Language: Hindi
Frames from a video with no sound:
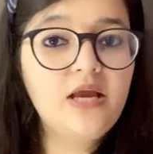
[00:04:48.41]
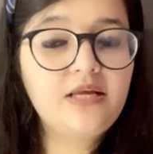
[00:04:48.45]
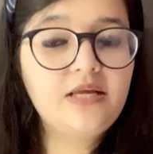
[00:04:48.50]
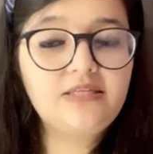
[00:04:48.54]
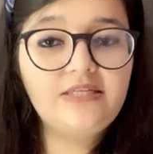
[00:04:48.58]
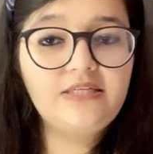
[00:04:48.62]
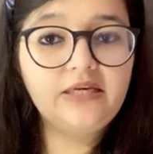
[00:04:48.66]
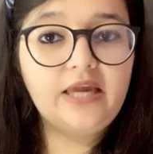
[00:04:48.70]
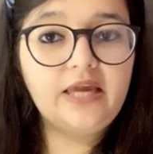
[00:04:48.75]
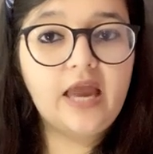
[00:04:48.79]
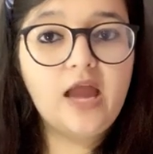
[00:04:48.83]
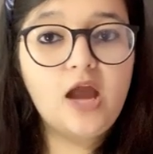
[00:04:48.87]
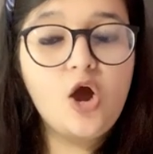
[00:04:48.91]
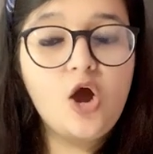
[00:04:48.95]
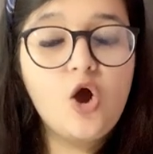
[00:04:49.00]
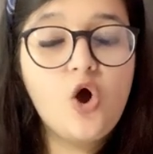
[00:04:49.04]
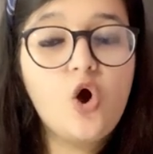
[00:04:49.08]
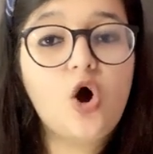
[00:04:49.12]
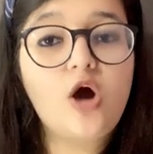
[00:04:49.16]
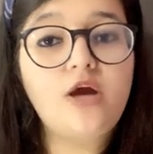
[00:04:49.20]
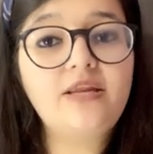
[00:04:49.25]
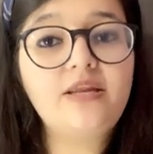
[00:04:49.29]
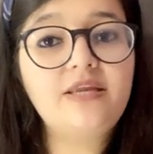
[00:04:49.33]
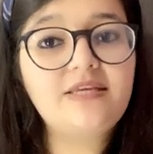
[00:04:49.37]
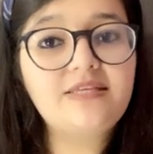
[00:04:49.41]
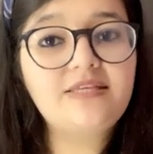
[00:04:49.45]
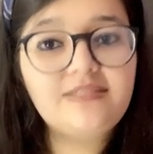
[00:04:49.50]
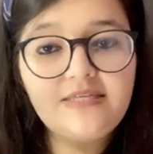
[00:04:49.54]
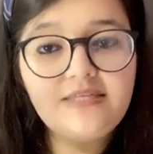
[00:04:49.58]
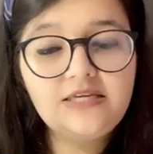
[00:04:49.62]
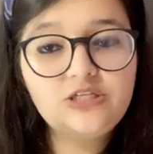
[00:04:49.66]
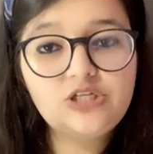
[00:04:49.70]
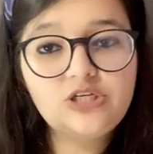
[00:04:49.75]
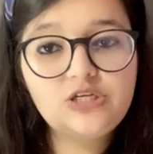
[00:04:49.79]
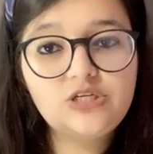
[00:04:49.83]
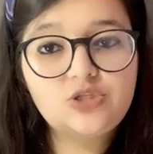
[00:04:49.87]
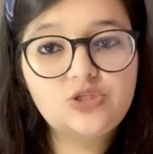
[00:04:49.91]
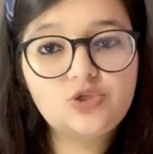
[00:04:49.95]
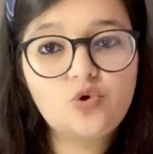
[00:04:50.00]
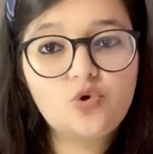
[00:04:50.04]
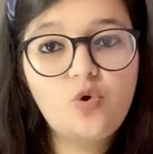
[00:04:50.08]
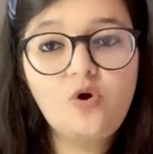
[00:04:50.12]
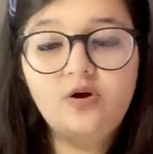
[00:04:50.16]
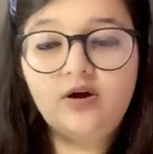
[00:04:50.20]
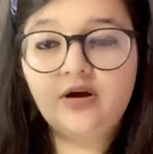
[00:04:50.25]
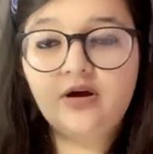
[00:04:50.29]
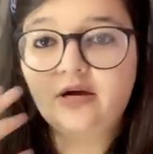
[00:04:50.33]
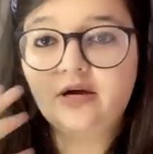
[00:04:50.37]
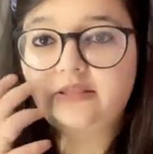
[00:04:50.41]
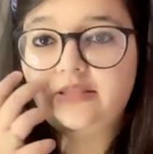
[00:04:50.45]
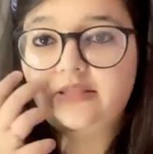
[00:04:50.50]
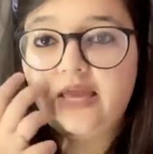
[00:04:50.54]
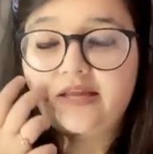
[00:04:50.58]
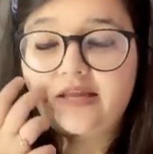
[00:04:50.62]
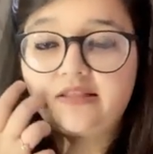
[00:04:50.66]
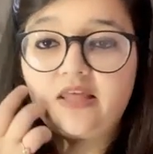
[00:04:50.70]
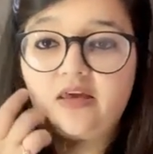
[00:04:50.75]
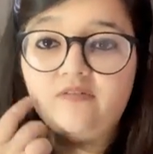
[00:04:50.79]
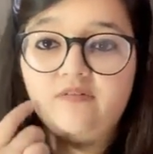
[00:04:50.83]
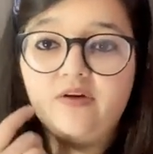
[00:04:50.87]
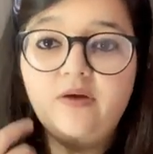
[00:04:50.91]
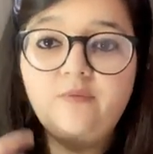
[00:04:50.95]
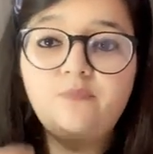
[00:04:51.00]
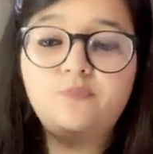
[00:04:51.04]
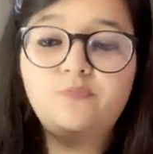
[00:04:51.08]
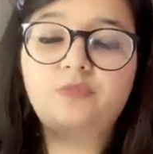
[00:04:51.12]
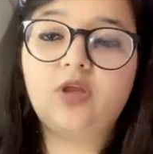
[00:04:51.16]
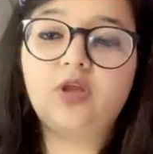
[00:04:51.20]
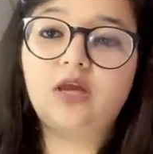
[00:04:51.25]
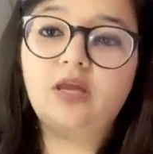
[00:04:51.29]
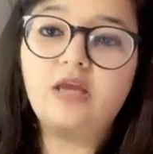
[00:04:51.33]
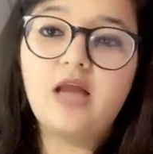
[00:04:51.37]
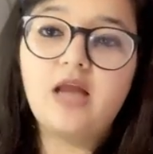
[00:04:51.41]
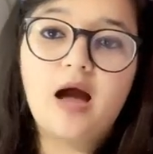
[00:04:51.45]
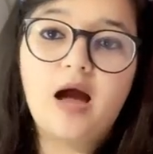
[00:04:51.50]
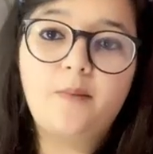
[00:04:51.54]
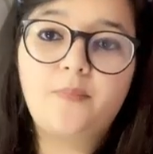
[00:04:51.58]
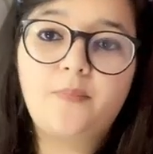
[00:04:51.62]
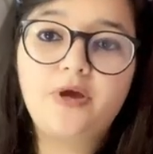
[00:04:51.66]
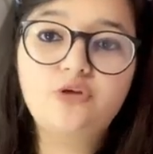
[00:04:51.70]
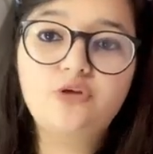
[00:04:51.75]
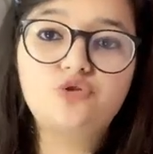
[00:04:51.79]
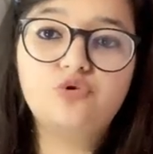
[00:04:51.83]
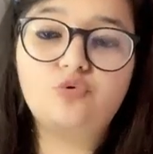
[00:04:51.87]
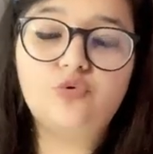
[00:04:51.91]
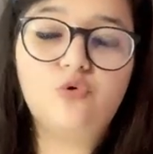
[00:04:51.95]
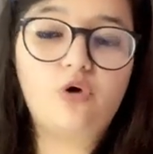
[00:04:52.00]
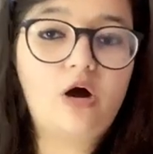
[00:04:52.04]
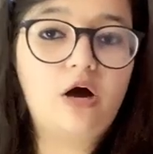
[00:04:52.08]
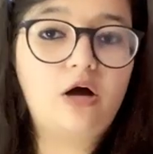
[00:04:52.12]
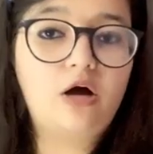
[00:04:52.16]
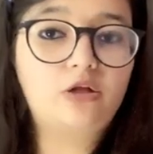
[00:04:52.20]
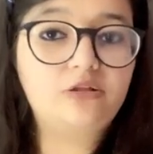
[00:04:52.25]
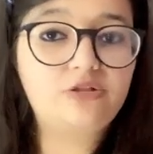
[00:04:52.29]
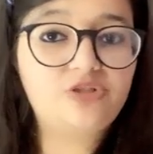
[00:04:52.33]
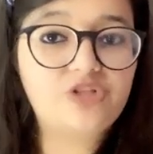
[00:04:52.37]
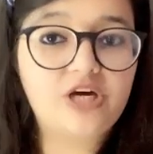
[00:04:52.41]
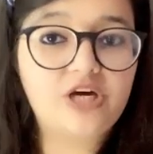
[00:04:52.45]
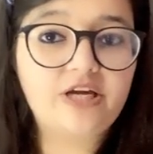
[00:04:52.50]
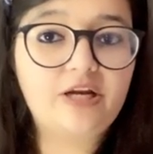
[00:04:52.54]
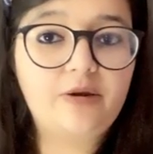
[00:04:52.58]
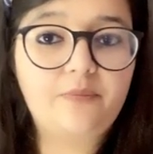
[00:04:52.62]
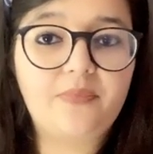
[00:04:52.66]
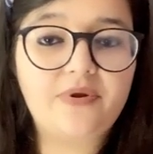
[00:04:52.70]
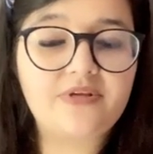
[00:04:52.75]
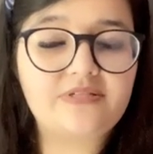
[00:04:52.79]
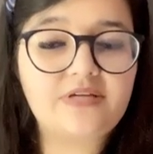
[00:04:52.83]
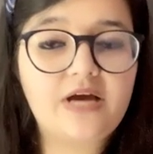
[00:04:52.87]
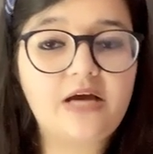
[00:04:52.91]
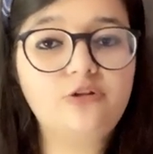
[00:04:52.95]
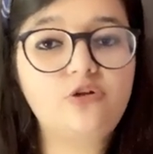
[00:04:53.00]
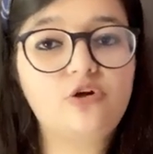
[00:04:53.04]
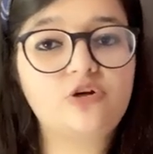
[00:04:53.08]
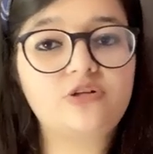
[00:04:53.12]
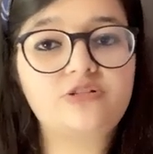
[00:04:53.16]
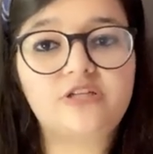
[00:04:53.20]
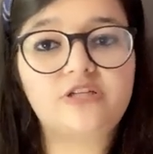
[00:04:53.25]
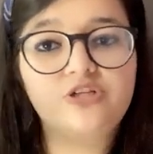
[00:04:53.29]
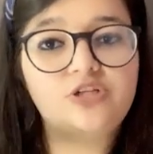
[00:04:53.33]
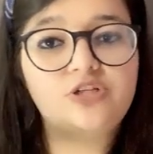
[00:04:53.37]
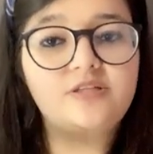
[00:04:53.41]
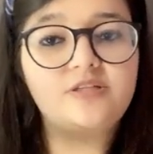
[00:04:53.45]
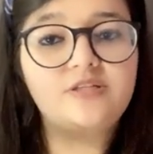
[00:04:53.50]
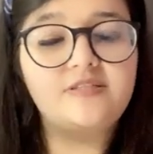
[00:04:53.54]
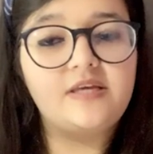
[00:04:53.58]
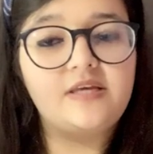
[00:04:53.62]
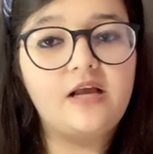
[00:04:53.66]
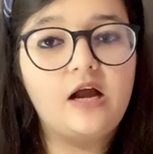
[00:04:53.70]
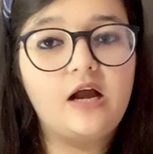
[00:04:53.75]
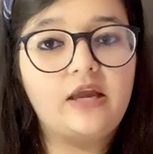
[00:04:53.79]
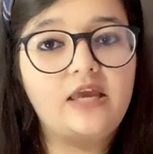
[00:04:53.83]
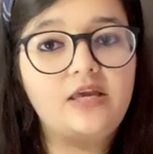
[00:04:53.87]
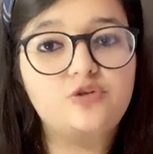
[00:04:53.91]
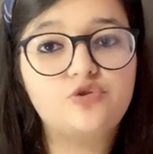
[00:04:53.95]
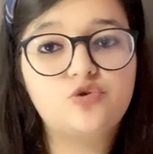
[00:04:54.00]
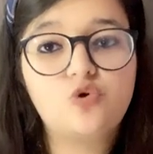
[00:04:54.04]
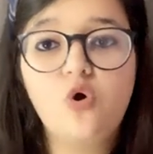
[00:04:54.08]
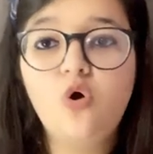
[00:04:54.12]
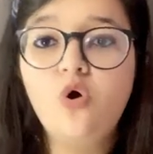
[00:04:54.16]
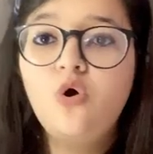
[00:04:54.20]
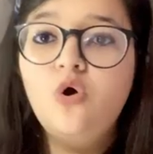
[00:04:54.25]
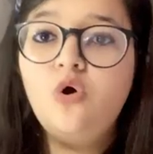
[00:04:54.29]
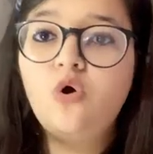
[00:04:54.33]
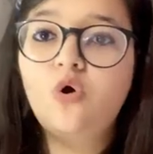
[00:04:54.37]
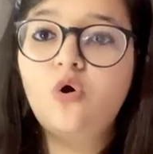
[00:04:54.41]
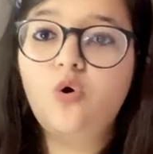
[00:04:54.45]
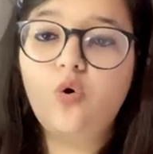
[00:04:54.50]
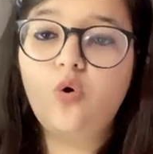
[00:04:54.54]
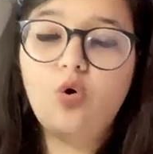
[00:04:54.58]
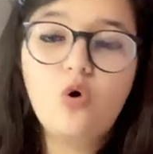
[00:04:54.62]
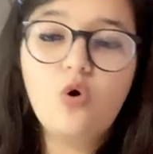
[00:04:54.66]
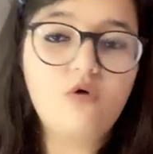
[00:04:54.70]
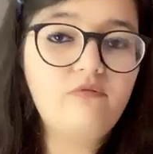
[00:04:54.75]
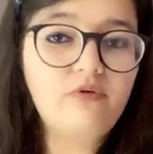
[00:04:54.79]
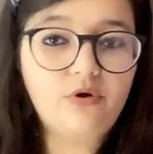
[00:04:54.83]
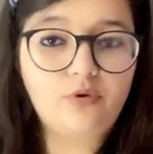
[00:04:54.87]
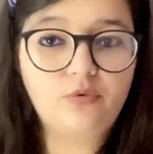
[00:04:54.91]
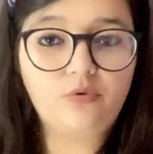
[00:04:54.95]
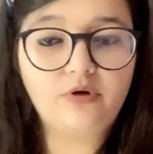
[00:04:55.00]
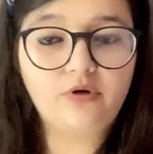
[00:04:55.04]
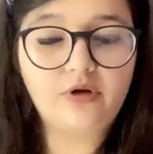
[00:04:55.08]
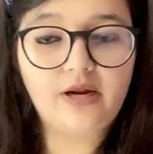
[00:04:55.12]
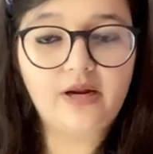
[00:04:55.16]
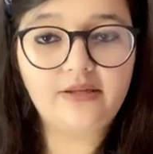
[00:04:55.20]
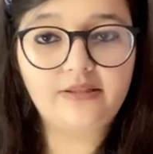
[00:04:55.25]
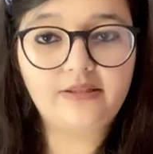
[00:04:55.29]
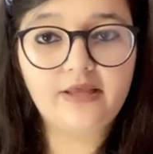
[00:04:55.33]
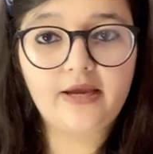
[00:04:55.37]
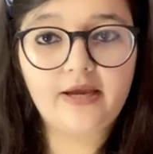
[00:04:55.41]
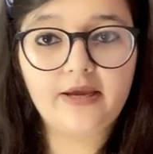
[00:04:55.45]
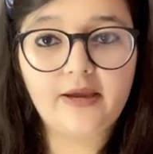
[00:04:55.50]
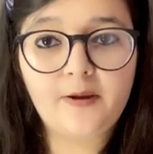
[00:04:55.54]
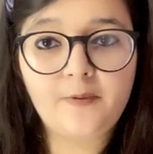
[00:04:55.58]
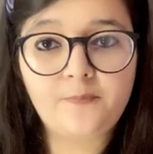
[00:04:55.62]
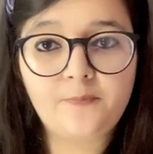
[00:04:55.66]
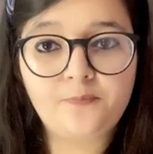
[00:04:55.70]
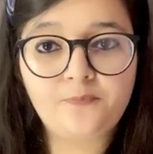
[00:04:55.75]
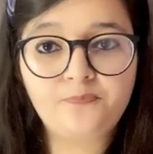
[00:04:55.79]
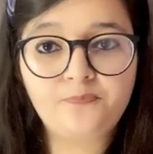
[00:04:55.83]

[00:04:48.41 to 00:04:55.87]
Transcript: ठीक है और इसी चीज़ को देखते हुए यहाँ पे जो शंकर प्रसाद और सज्जन सिंह का केस को ओवर रूल कर दिया गया